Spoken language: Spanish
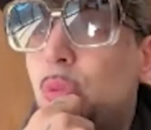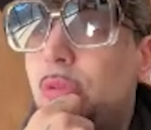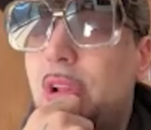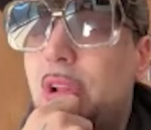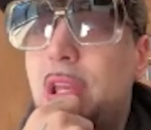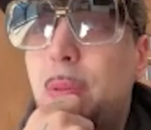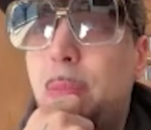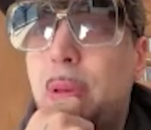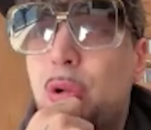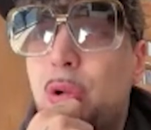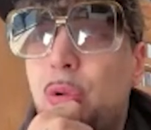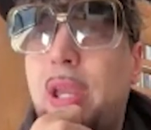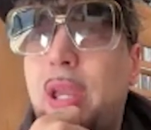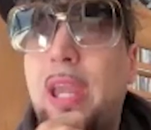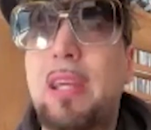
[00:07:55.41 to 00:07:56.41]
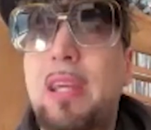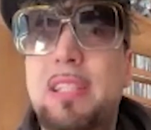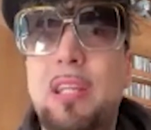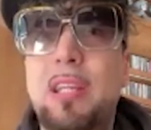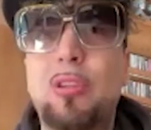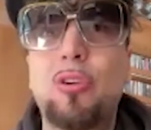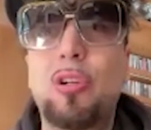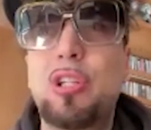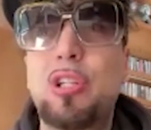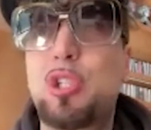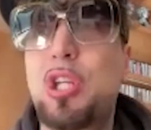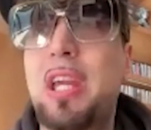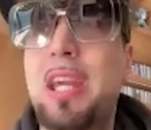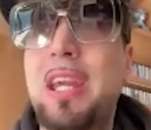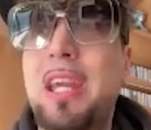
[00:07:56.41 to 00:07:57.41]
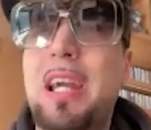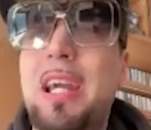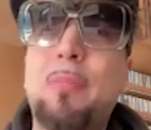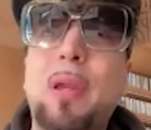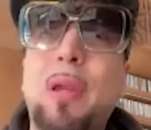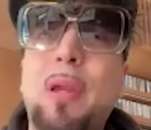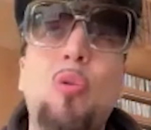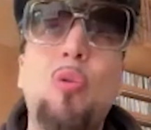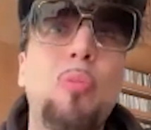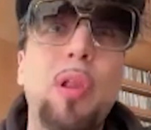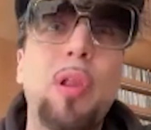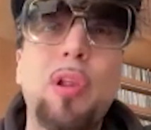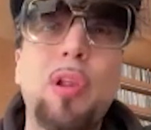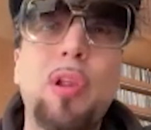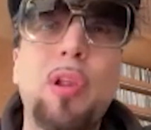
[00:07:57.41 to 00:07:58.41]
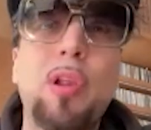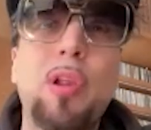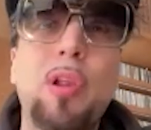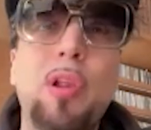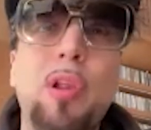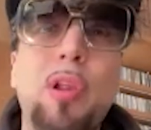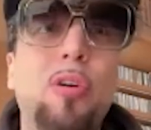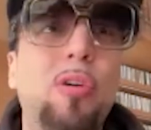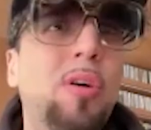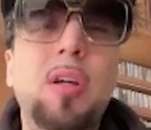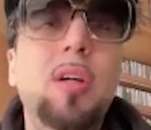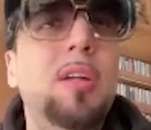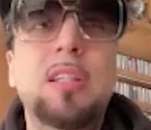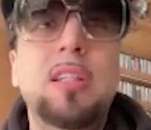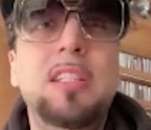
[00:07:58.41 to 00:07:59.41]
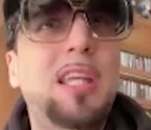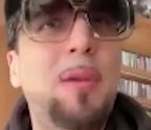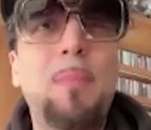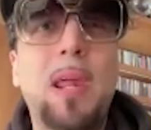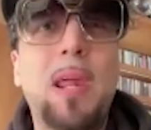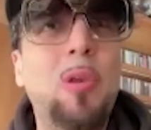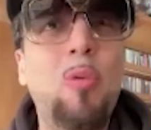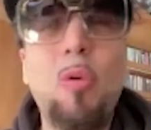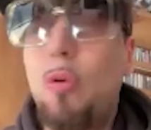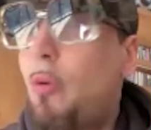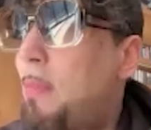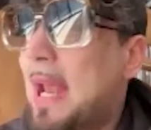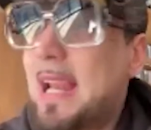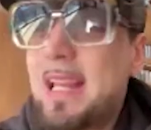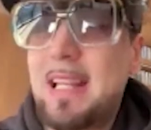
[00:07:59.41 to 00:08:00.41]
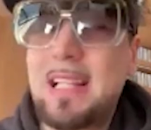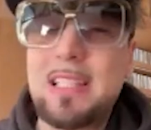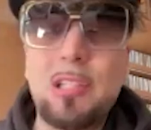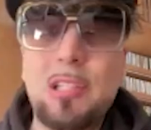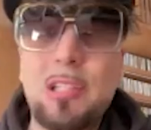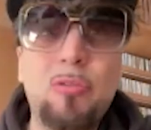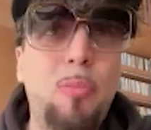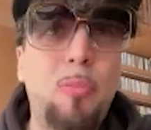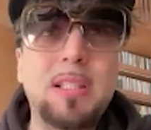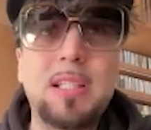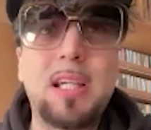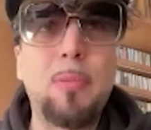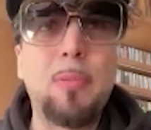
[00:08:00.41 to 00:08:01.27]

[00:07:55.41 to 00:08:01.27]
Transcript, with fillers: muy feliz, pero no es que siento que llegué a mi cumbre, no. Siempre hay nuevos planetas y nuevos paisajes para